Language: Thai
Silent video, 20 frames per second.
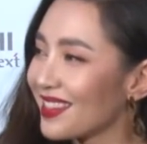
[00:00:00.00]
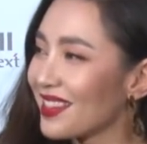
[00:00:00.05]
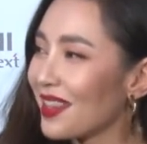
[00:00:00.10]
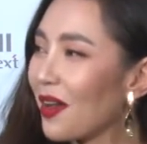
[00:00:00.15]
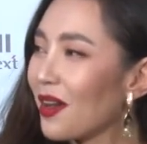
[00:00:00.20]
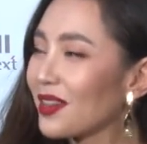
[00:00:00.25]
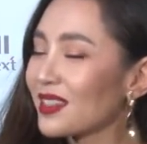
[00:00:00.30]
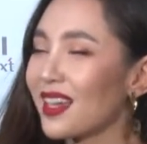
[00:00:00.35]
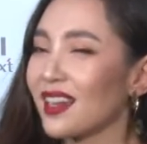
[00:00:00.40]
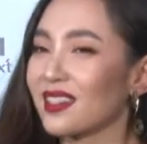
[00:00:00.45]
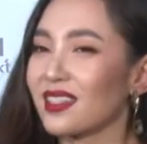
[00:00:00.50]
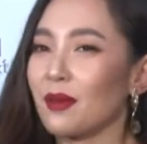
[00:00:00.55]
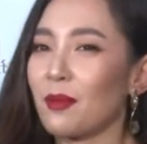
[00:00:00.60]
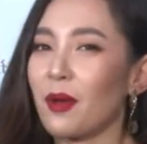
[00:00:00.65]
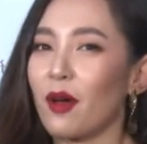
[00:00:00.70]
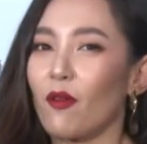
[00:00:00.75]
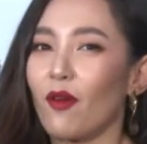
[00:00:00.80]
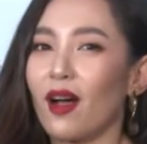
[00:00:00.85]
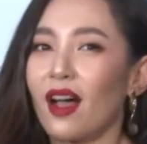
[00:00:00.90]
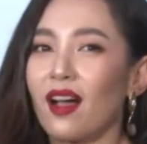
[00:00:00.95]
นอกจากจะ
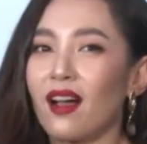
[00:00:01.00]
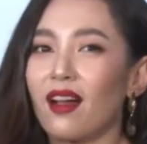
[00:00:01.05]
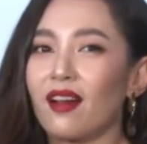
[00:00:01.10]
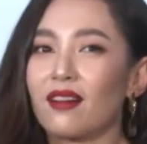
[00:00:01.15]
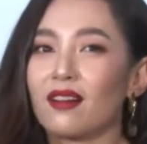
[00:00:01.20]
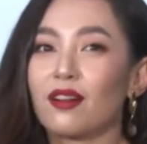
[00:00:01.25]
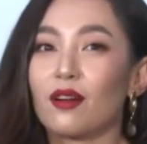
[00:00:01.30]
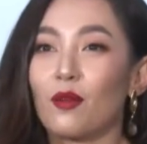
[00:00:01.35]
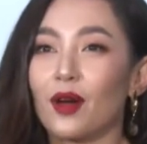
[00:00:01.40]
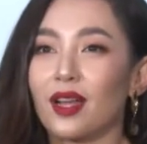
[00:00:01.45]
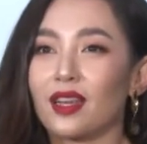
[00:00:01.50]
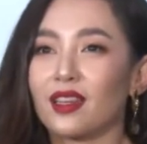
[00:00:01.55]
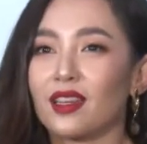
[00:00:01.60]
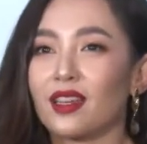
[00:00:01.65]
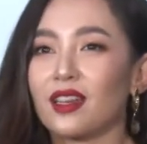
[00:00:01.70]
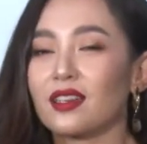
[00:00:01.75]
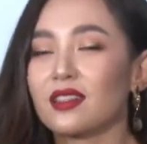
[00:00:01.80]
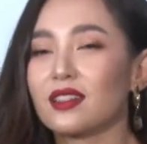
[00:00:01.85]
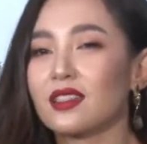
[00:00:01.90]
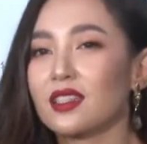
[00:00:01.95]
แบบว่า เออวัน
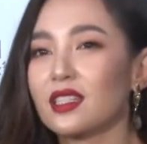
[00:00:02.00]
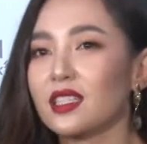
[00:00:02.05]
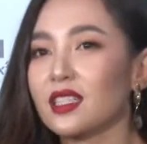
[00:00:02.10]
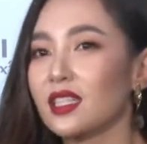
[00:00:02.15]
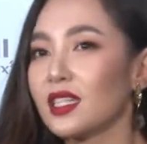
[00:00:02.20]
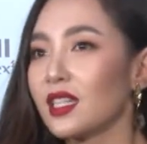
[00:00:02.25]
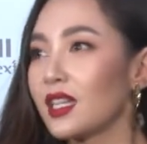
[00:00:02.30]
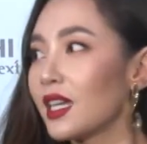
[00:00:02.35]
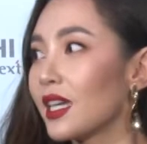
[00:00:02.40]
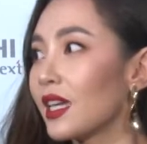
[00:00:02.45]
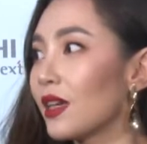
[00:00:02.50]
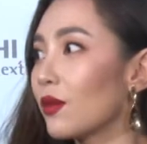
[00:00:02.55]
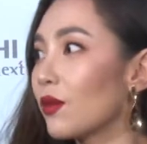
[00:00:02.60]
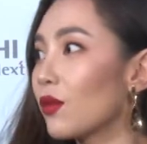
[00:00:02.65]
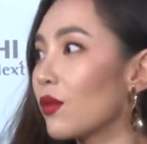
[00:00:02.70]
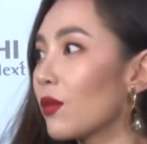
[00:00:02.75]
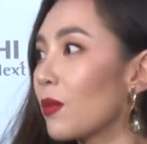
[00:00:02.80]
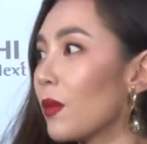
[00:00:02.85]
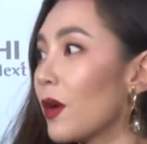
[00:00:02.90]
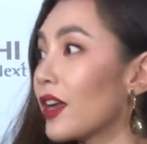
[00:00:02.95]
นี้คือคืนคิว
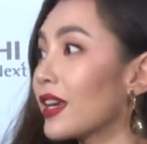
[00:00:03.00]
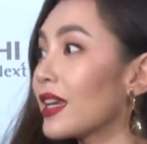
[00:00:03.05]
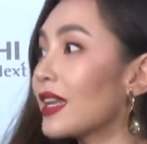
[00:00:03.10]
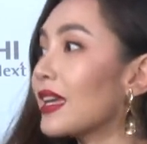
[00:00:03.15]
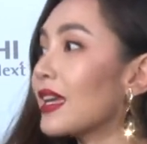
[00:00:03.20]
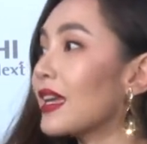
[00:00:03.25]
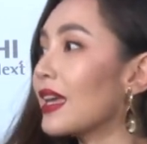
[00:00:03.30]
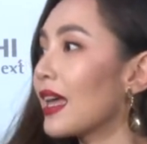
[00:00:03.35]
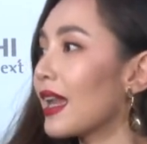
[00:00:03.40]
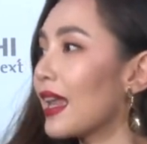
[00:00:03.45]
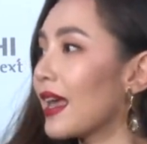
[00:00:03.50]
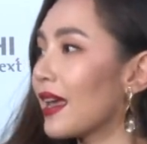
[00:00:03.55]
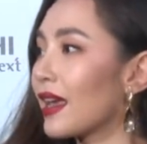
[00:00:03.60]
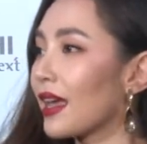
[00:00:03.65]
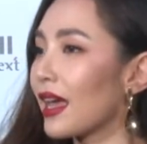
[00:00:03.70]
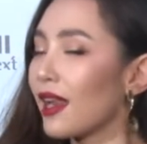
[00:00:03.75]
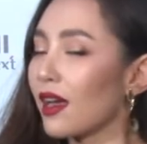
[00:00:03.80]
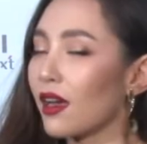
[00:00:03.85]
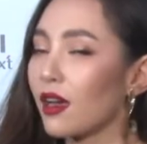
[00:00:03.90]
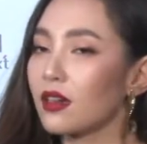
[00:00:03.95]
พอดีอะไรอย่าง
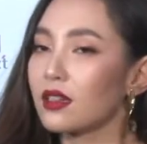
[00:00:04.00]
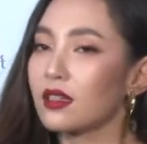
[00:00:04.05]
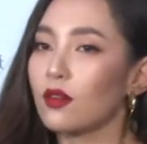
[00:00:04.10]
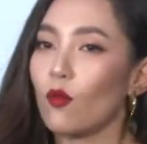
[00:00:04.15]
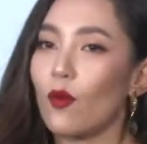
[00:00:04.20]
เงี้ย แล้วก็คือ